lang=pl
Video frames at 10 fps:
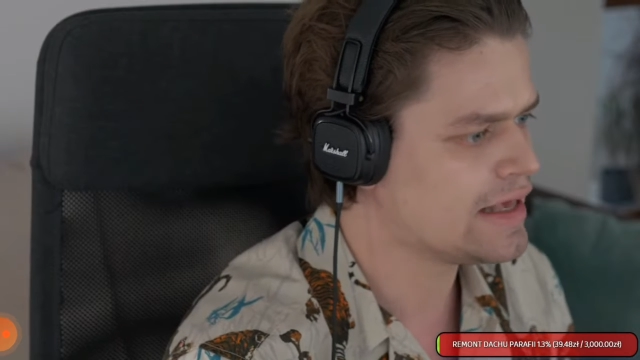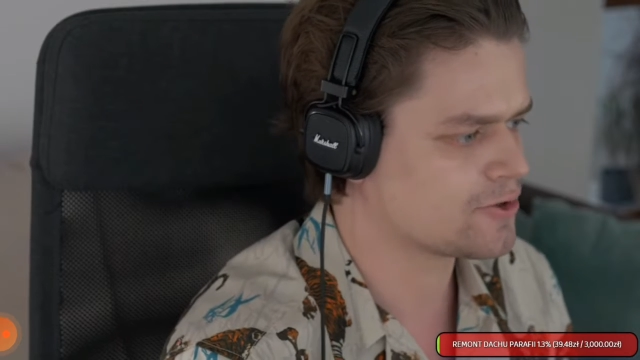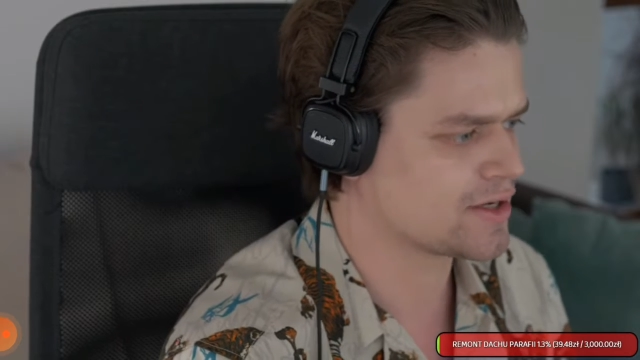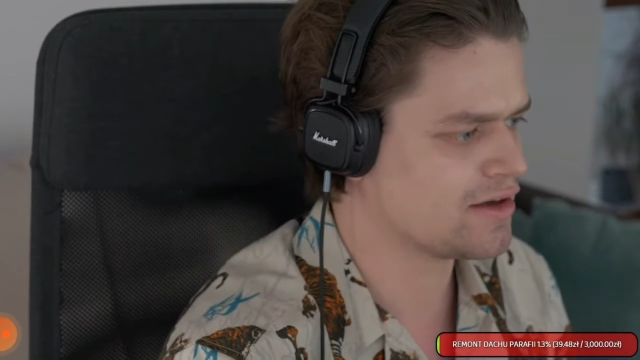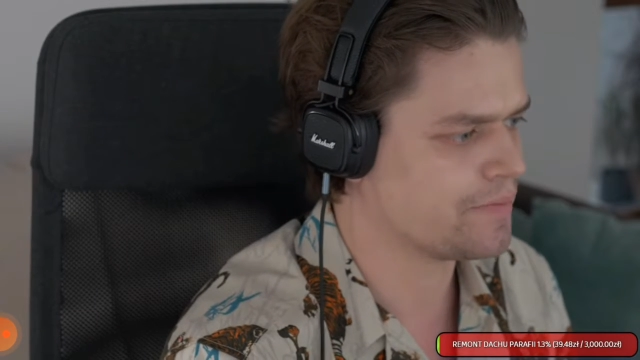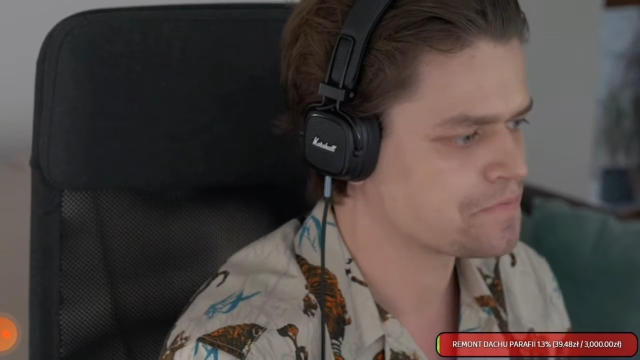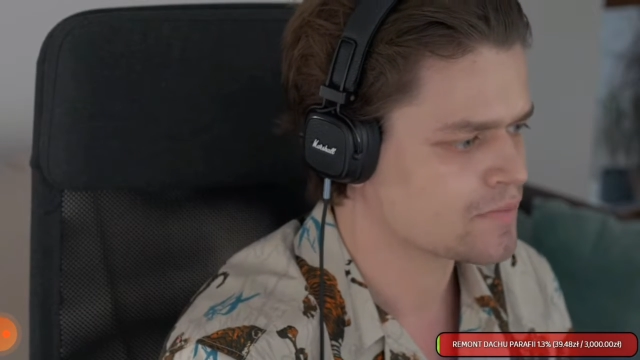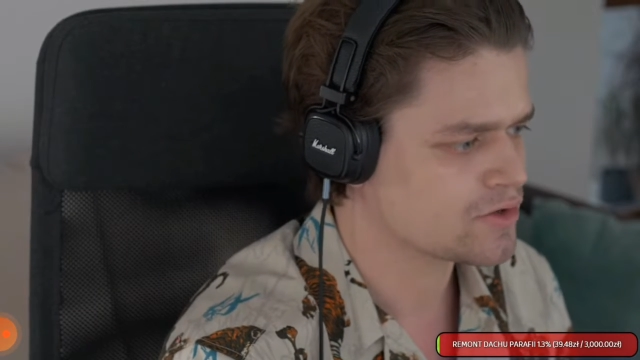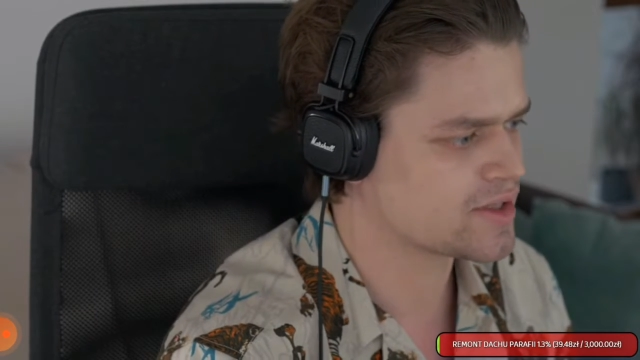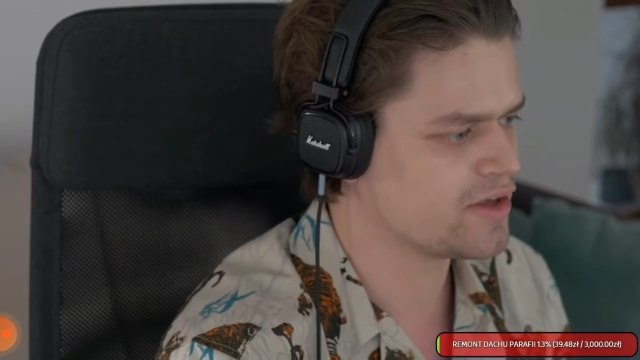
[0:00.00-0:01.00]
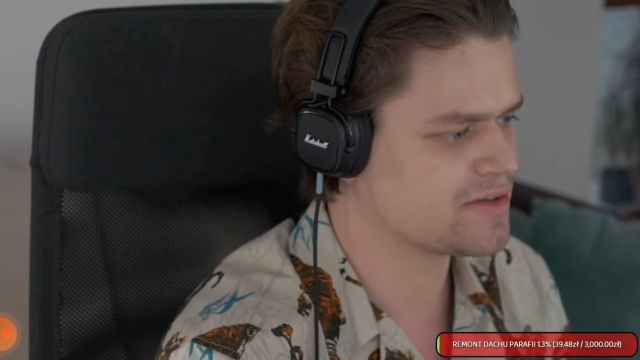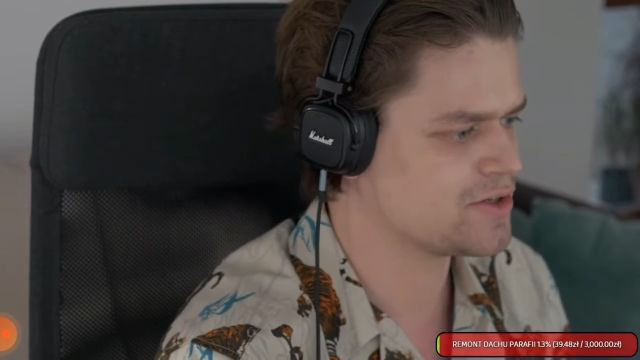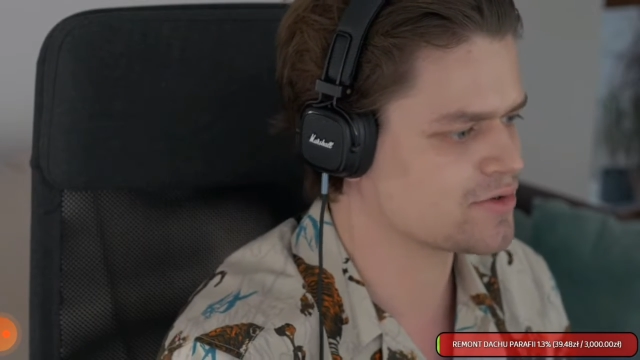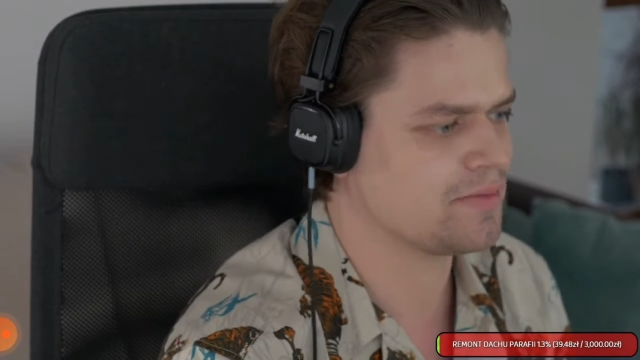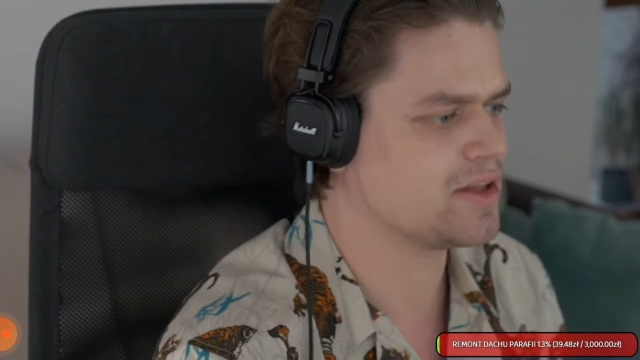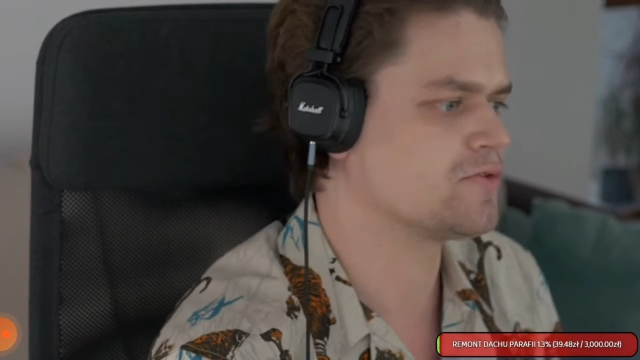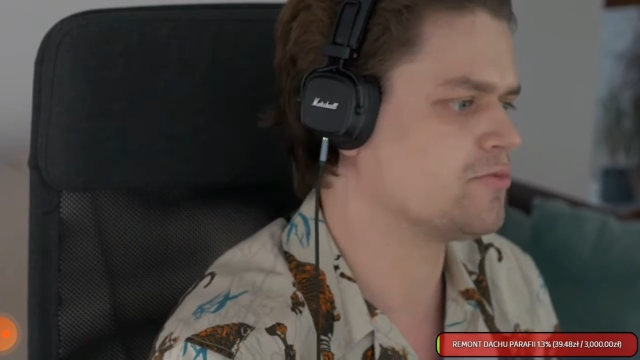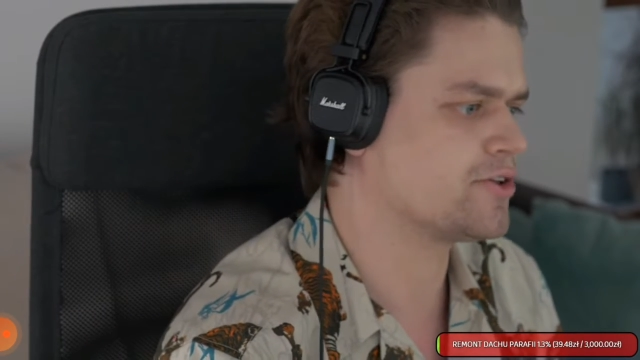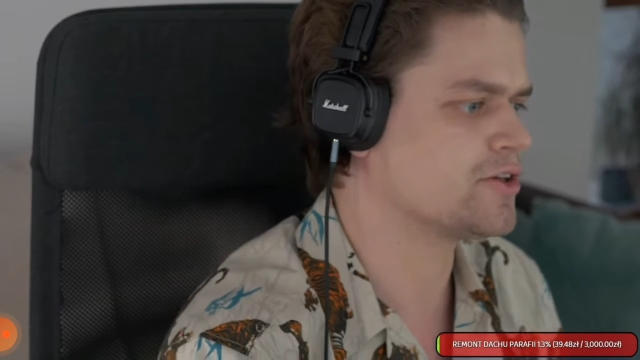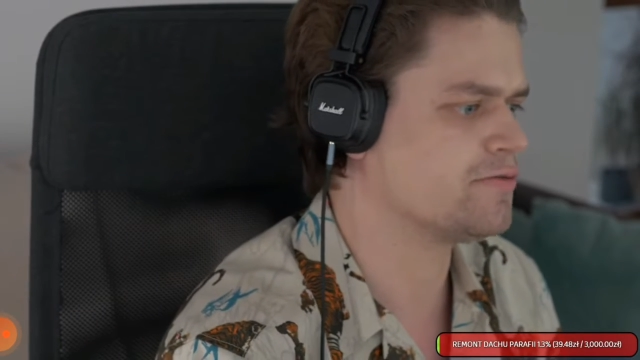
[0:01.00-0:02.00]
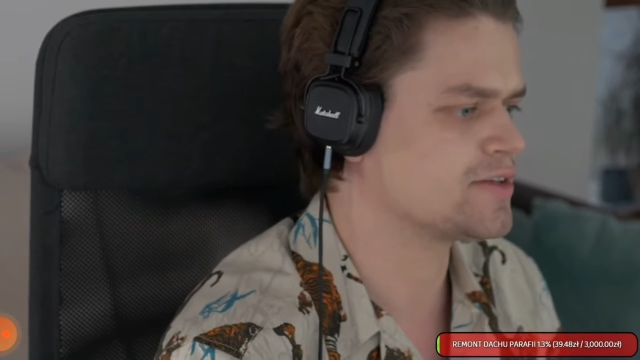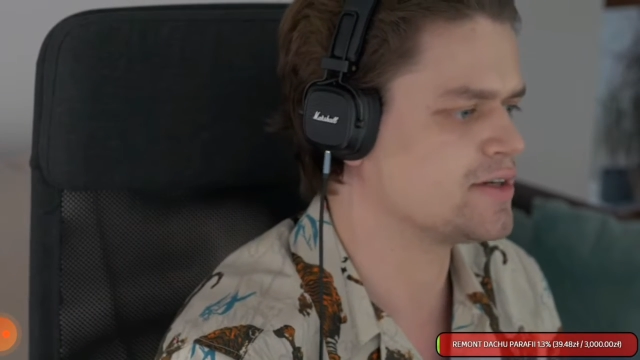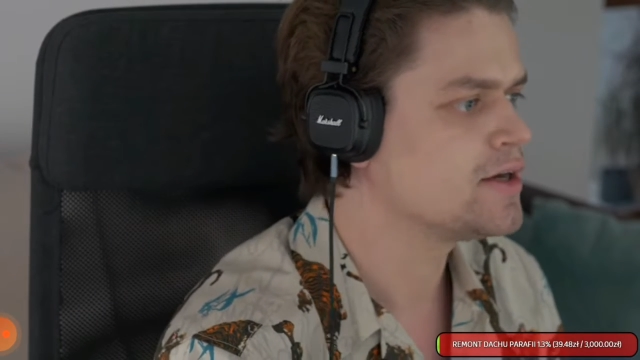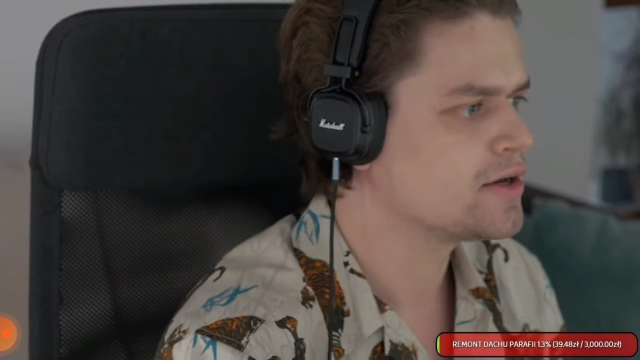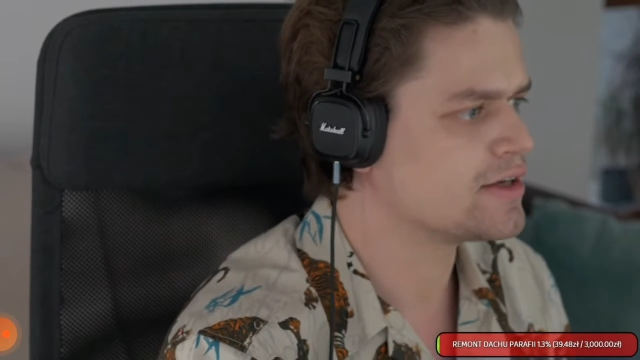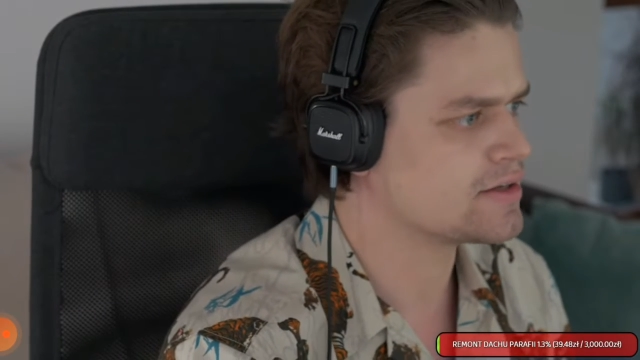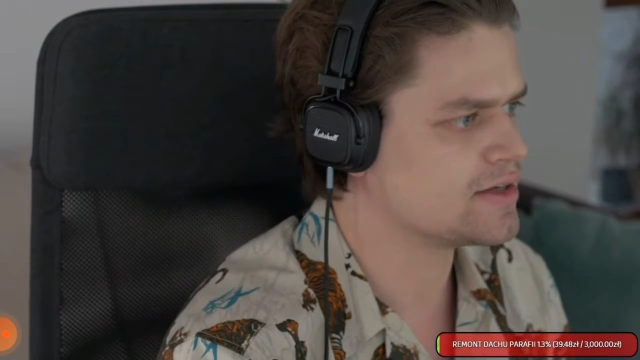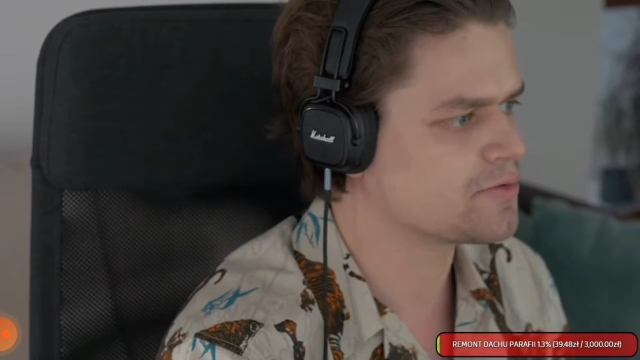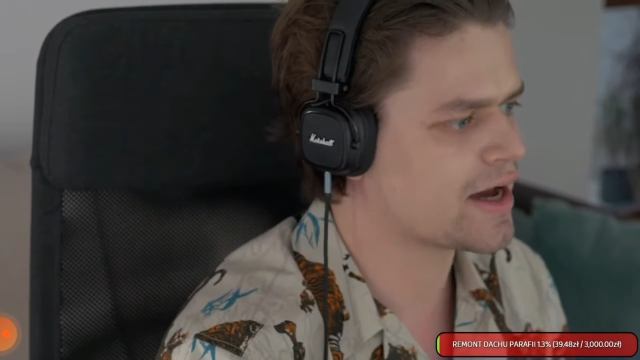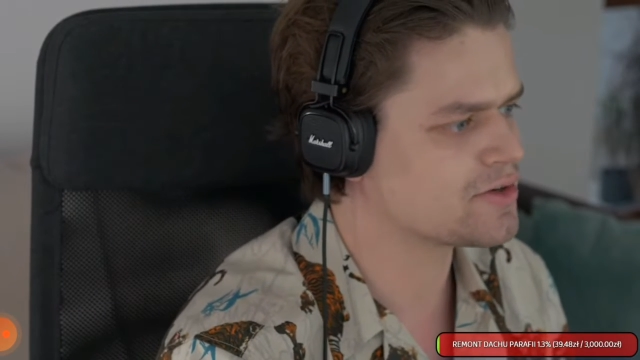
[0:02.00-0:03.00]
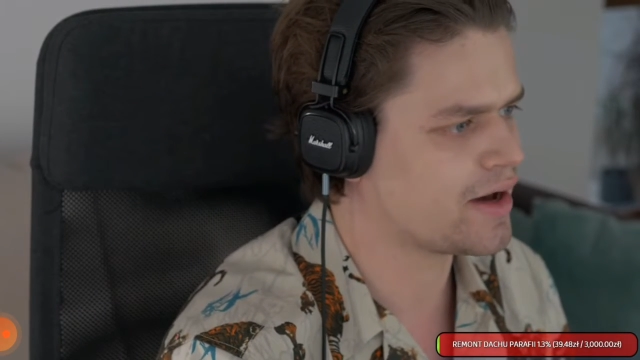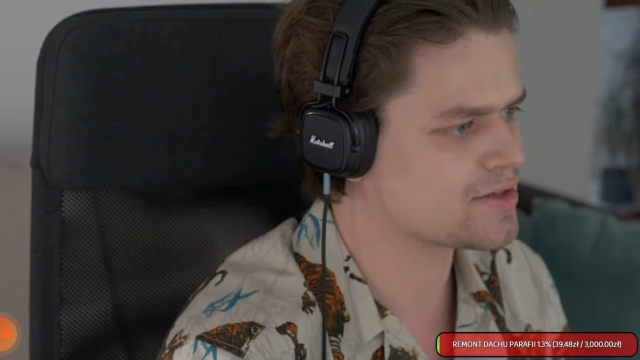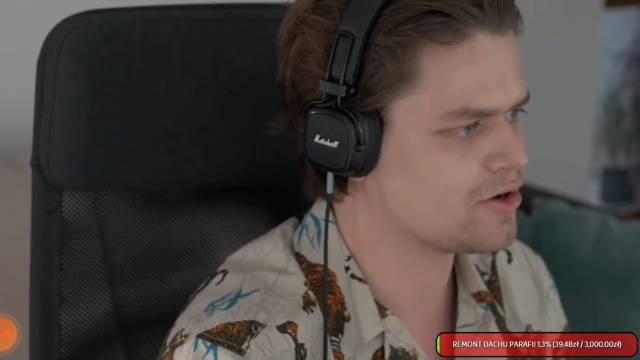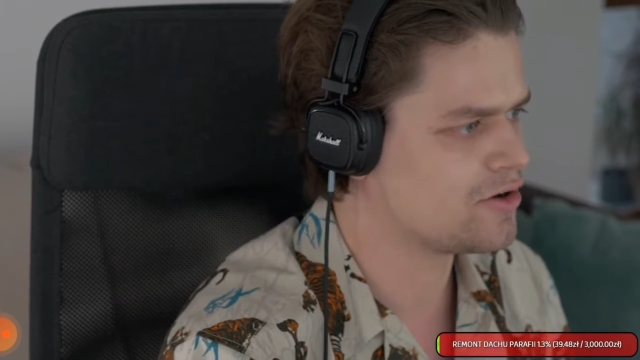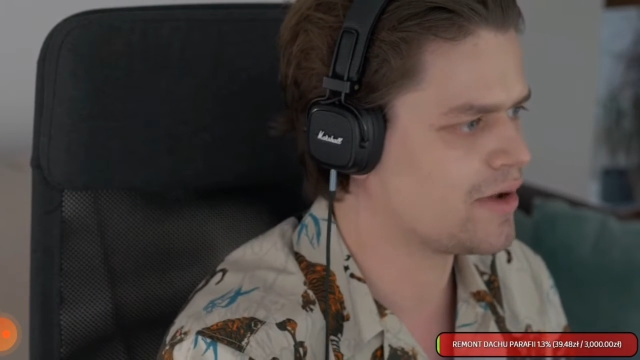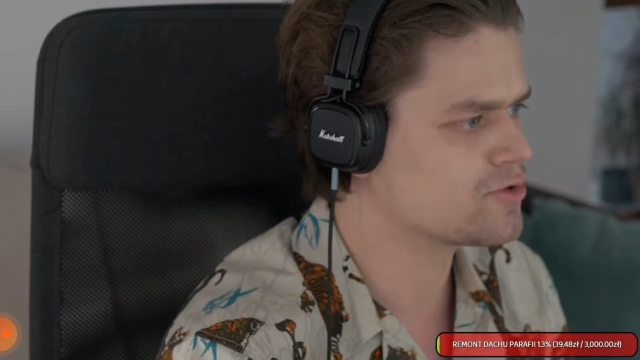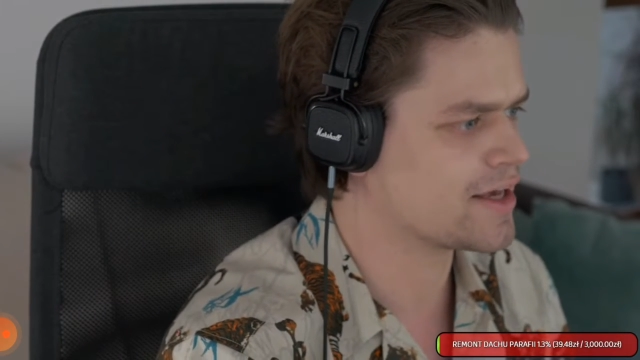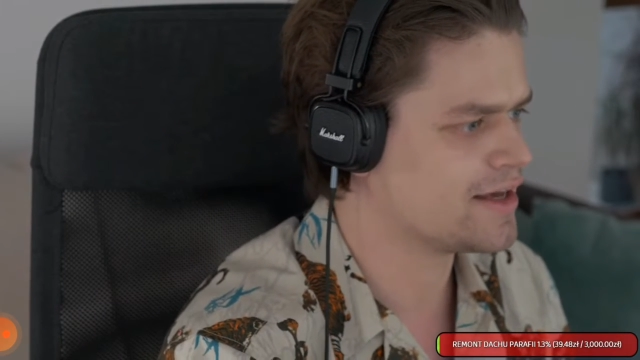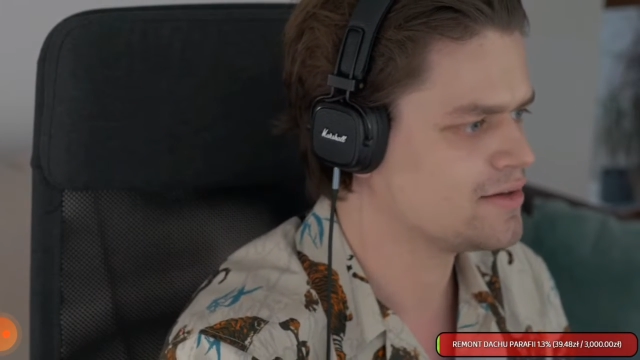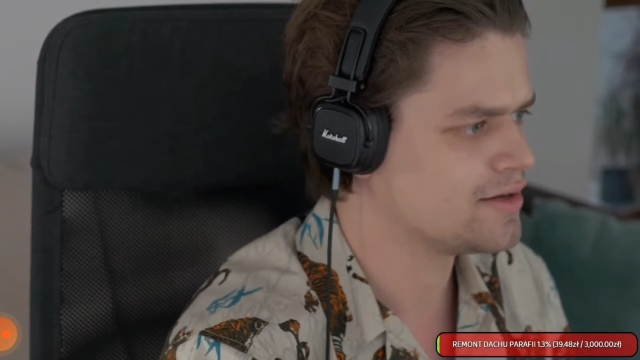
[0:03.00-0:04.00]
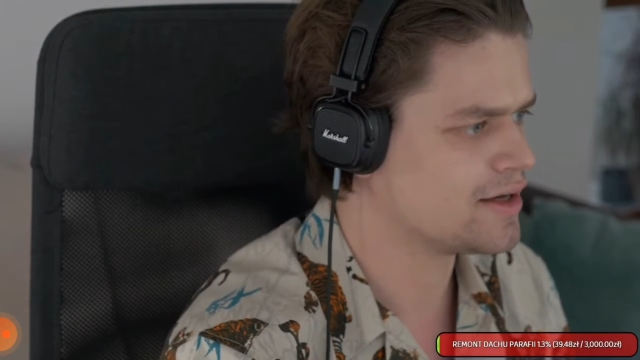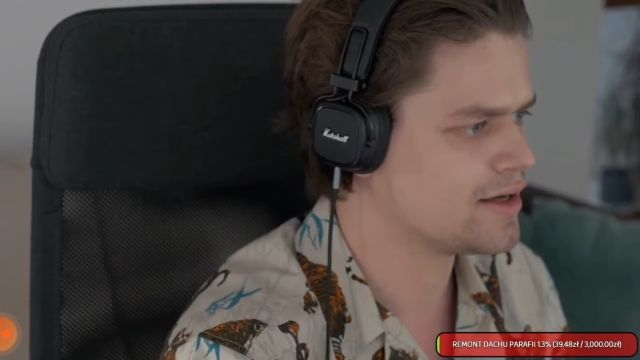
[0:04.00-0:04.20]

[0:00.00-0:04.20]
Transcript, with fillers: I jakoś tak, nie wiem, zostawiłem, stwierdziłem, że nie będę robił jakichś rzeczy, więc e, jest, jest to bardzo, bardzo malutkie.